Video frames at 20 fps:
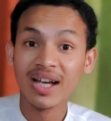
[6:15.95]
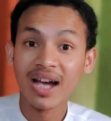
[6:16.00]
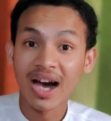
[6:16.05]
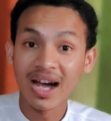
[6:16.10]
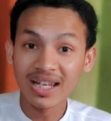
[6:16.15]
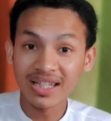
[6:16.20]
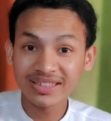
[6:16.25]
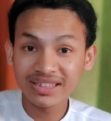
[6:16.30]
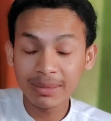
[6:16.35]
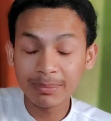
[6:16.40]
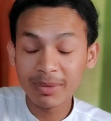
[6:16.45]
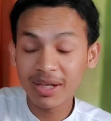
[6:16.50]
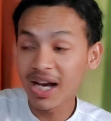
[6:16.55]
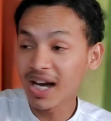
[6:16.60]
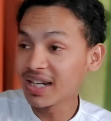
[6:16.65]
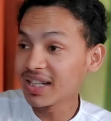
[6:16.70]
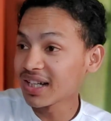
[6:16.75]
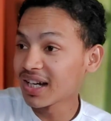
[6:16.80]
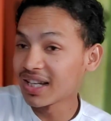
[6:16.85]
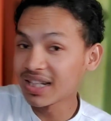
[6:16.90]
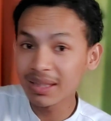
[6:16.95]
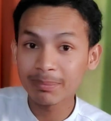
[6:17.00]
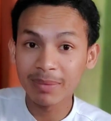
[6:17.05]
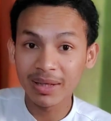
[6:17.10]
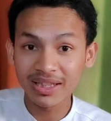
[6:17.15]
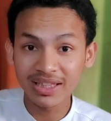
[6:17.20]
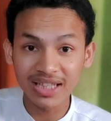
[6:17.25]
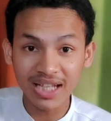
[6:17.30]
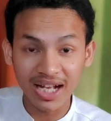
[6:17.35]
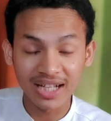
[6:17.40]
अलग से भिकारी गरीब
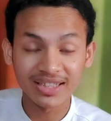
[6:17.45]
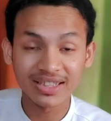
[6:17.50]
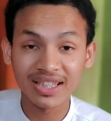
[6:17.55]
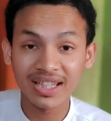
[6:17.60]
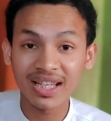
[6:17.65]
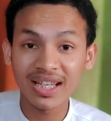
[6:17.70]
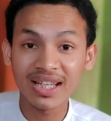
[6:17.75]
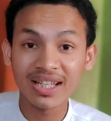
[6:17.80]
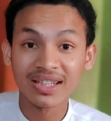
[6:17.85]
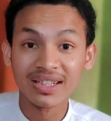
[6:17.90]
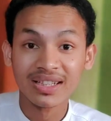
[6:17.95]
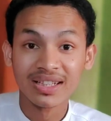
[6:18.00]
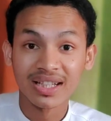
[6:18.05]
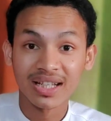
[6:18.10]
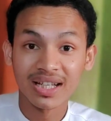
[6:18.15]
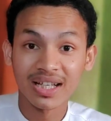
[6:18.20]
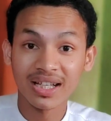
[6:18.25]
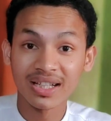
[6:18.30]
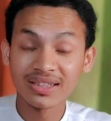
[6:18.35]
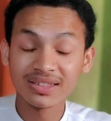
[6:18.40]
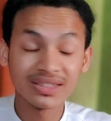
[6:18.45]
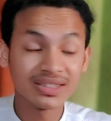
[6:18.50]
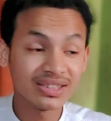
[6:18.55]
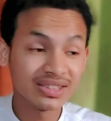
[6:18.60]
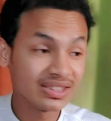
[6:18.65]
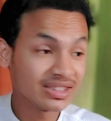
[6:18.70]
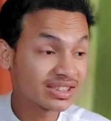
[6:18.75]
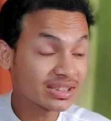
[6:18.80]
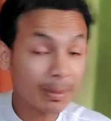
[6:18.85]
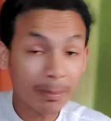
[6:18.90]
बन के आते हैं
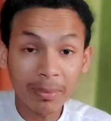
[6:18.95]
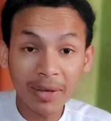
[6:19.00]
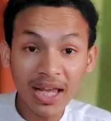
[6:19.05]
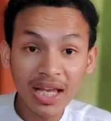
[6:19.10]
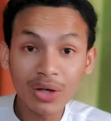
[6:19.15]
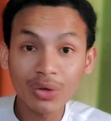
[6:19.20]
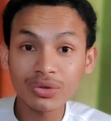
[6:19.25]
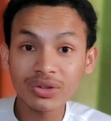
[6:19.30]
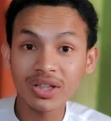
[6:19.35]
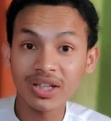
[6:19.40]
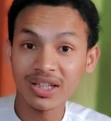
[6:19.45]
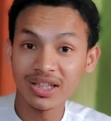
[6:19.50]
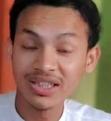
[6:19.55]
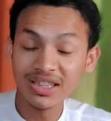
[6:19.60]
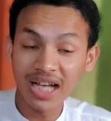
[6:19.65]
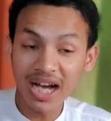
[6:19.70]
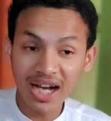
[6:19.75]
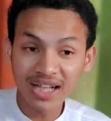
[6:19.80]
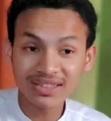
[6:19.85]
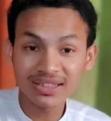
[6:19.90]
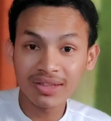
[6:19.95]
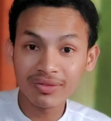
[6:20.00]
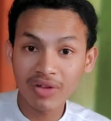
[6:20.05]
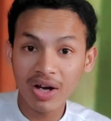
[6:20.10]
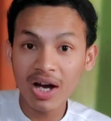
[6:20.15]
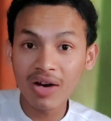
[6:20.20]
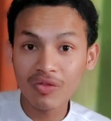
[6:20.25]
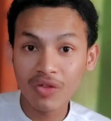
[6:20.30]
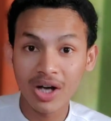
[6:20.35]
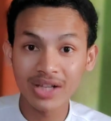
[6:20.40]
सप्लाई होते यहाँ से वहाँ
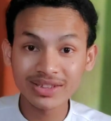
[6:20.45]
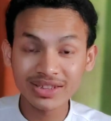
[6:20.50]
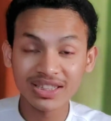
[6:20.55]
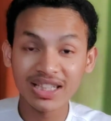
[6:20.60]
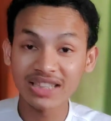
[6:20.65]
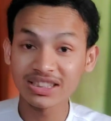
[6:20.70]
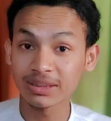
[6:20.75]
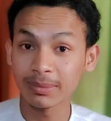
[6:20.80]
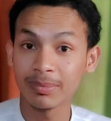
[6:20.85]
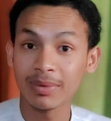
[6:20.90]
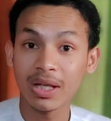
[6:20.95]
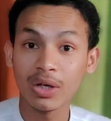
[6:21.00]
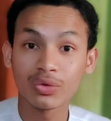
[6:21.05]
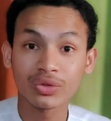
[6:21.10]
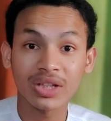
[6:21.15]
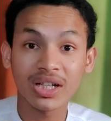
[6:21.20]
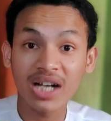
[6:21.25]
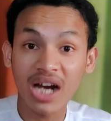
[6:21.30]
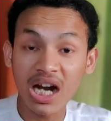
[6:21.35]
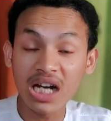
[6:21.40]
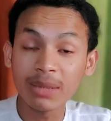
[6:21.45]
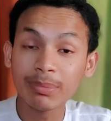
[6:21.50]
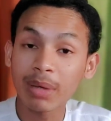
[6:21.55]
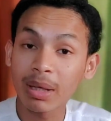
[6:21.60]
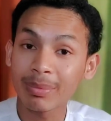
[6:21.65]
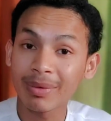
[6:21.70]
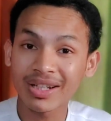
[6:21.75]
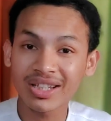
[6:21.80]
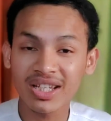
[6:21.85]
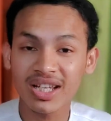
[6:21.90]
वहाँ से यहाँ सप्लाई होते गाड़ी भर
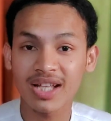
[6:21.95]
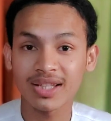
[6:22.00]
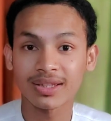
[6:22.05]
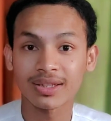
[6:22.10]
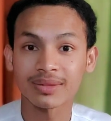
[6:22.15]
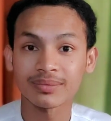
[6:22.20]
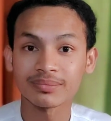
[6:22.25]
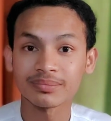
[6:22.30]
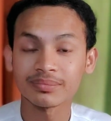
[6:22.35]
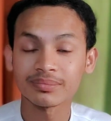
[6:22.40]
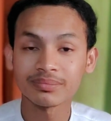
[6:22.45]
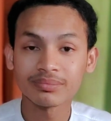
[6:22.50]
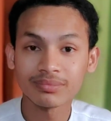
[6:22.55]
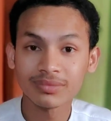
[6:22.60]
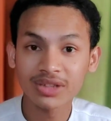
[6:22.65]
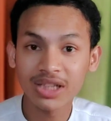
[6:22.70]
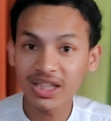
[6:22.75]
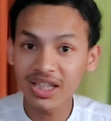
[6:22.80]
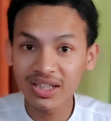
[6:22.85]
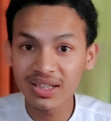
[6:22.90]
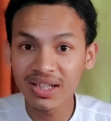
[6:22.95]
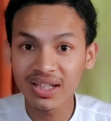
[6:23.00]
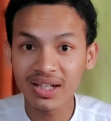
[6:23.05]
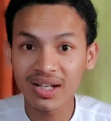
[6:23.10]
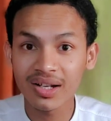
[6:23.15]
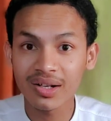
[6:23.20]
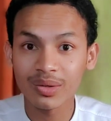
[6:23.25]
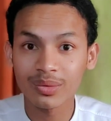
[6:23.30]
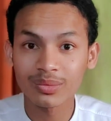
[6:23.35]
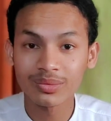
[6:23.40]
भर के आते यकीन नहीं कर
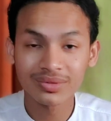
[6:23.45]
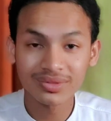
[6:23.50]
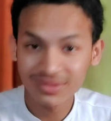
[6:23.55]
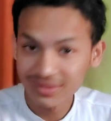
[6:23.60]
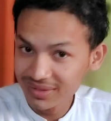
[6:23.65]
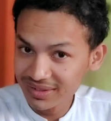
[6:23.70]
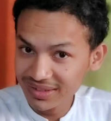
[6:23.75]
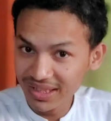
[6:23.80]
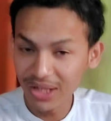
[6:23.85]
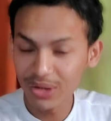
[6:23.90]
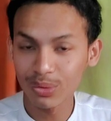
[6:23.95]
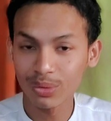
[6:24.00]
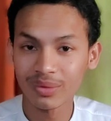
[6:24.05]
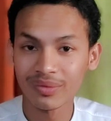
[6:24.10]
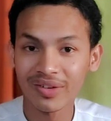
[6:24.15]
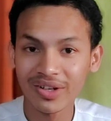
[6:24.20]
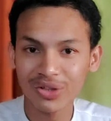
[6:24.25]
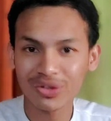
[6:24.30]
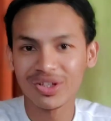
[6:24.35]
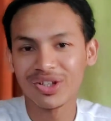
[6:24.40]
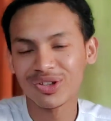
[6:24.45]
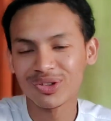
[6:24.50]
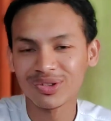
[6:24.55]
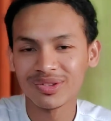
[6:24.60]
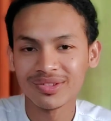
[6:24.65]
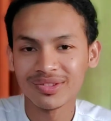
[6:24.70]
रहे देखो वीडियो देखो